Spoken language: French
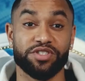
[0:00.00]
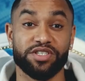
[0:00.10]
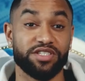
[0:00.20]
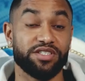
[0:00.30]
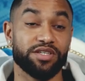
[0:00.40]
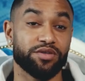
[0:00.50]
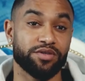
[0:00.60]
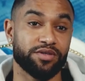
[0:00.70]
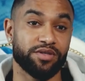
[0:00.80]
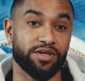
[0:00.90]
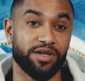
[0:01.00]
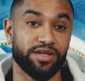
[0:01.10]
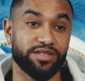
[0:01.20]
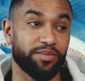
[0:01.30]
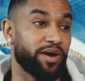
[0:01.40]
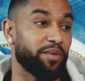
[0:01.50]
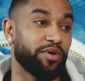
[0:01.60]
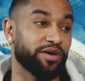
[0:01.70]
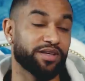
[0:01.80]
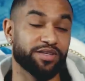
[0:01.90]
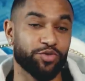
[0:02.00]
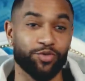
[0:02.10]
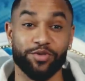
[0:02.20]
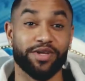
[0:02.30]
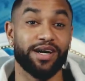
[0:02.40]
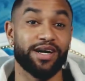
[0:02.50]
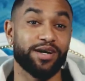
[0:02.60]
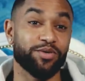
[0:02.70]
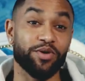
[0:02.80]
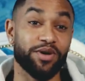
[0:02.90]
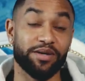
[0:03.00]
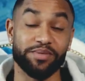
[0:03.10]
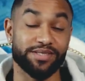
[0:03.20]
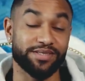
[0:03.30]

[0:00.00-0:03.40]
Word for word: dit, qui disaient que c'était par rapport à une question de contrat ou quoi.